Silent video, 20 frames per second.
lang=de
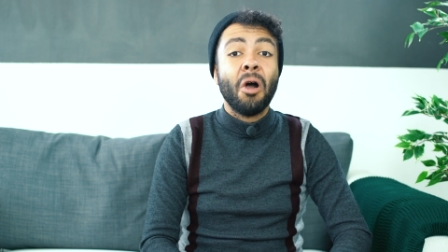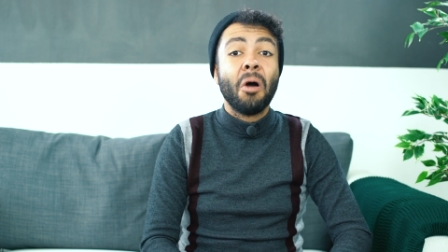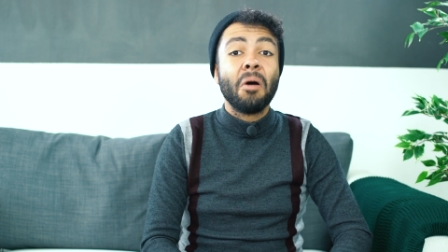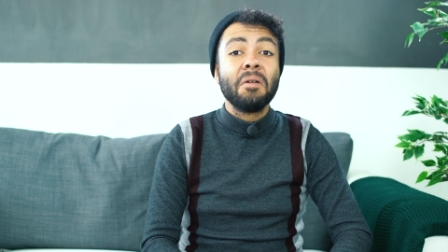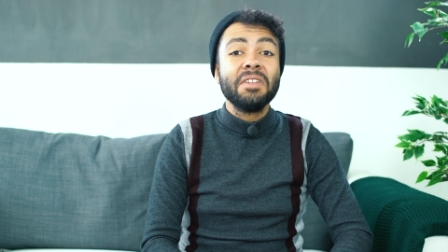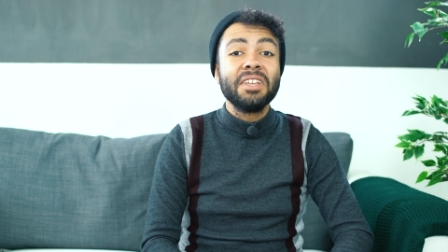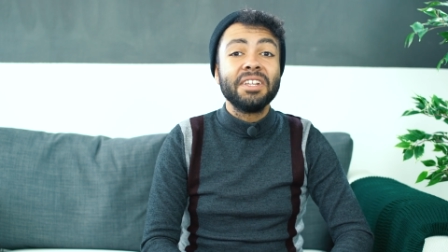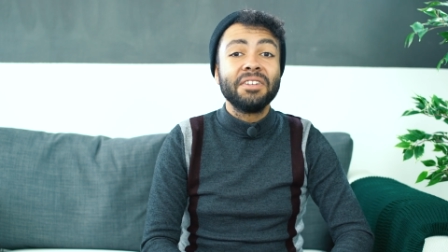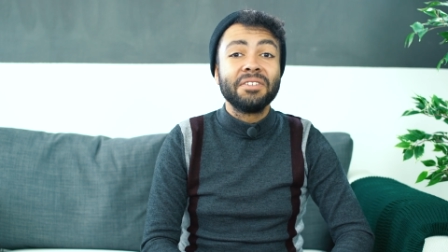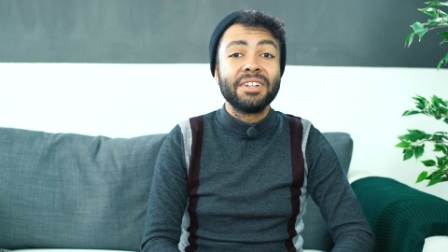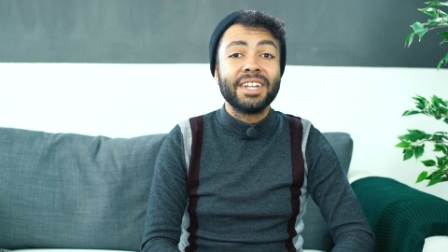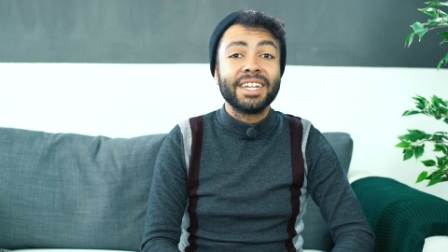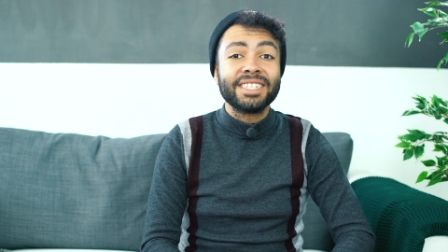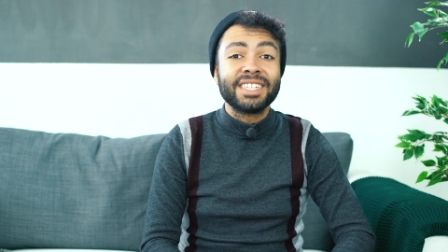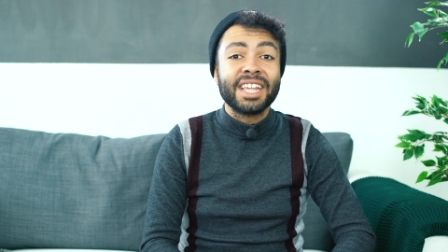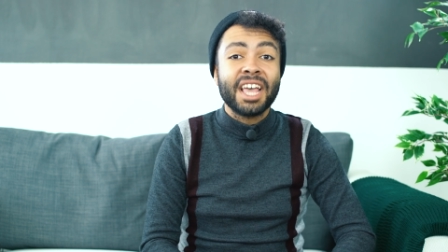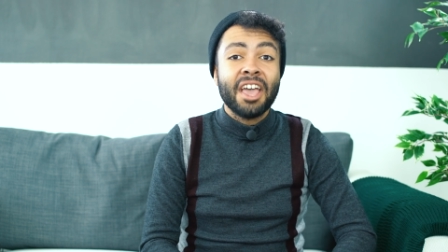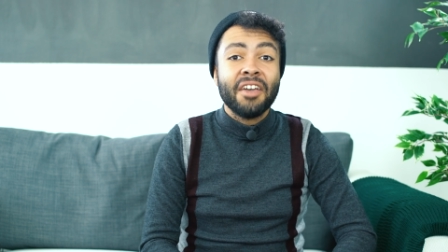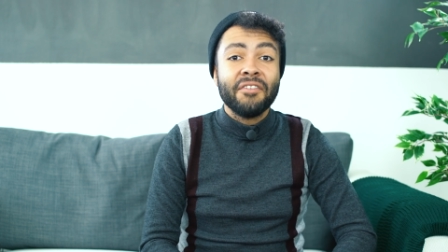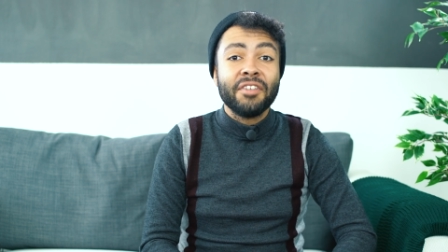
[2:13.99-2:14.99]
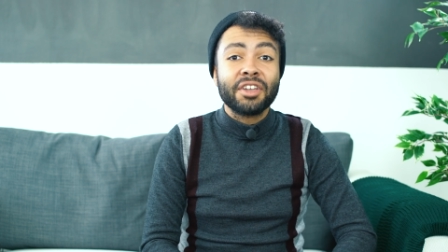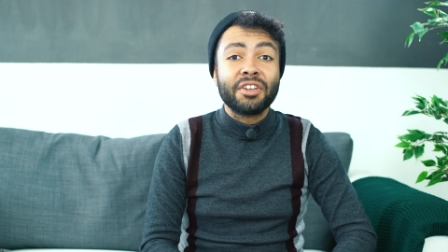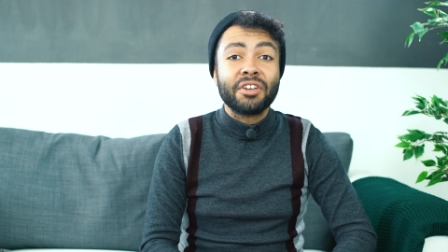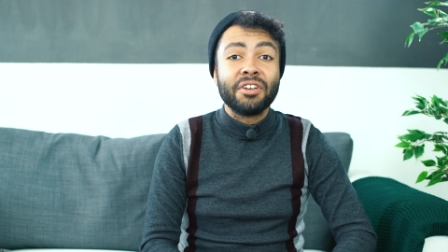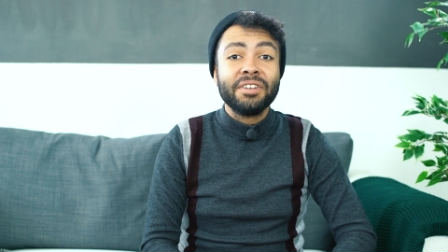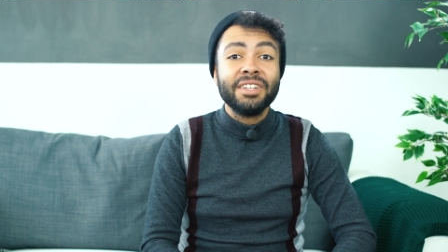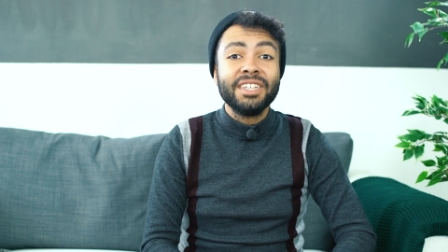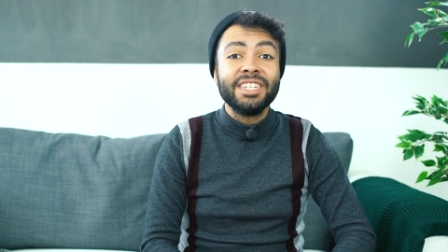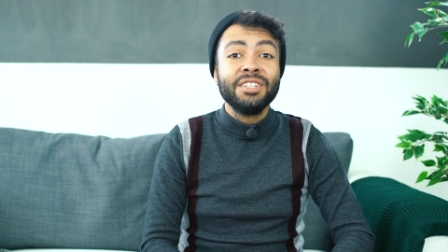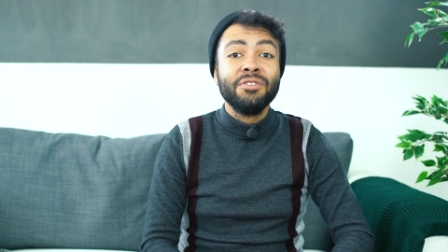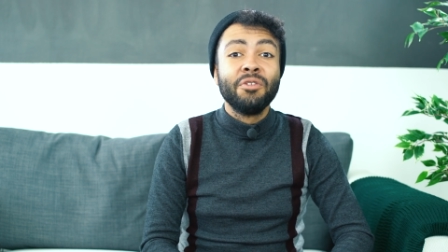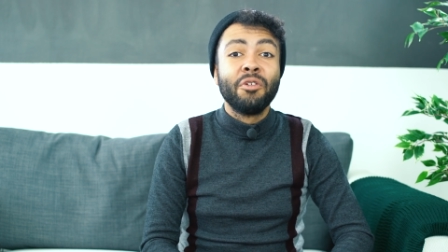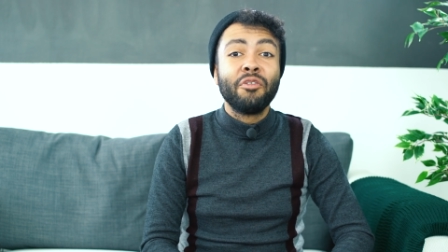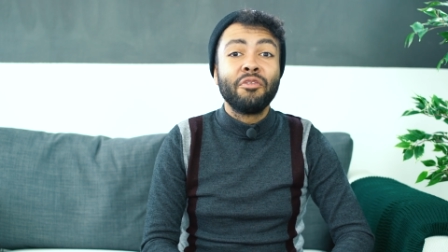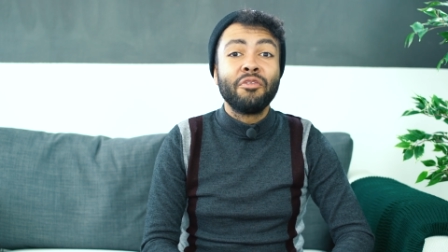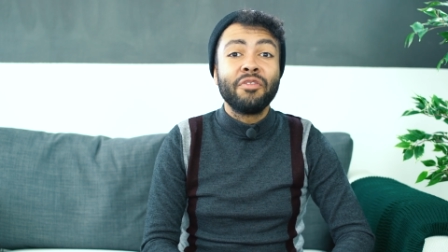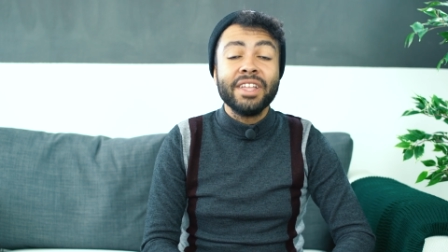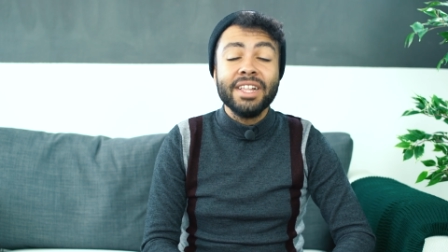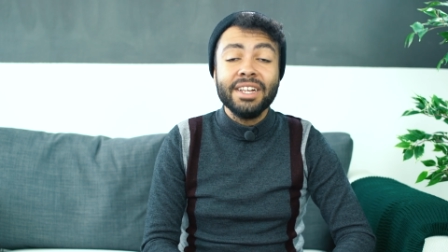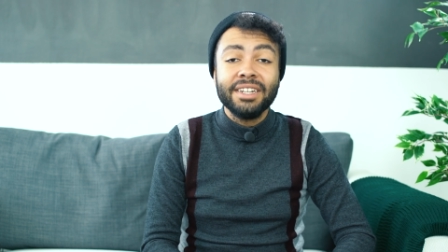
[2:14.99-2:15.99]
Und nicht nur das, wir können nicht nur
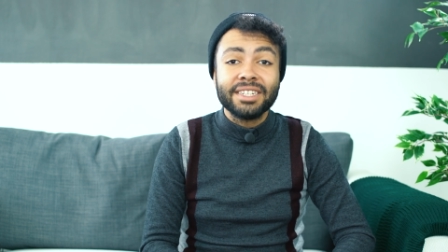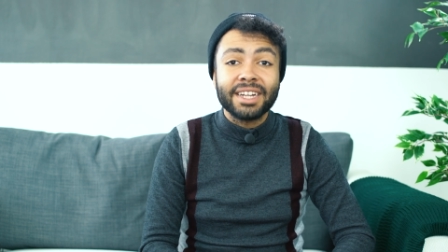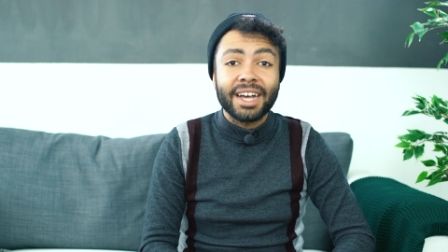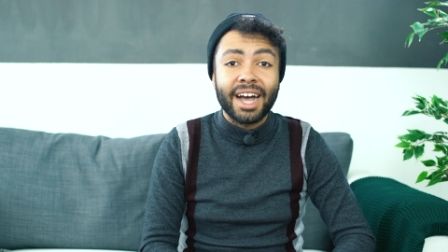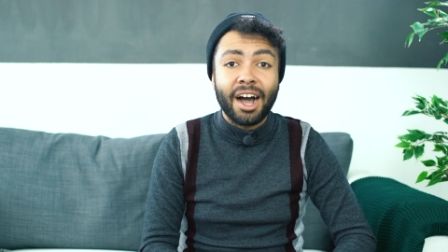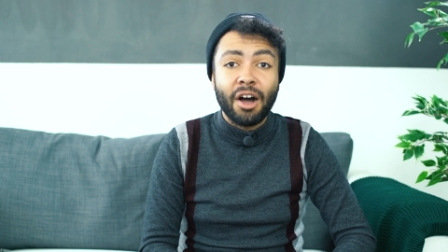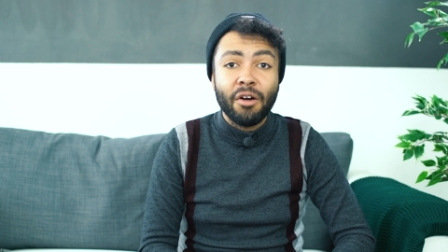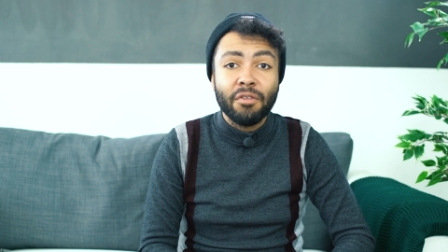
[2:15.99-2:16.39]
Filter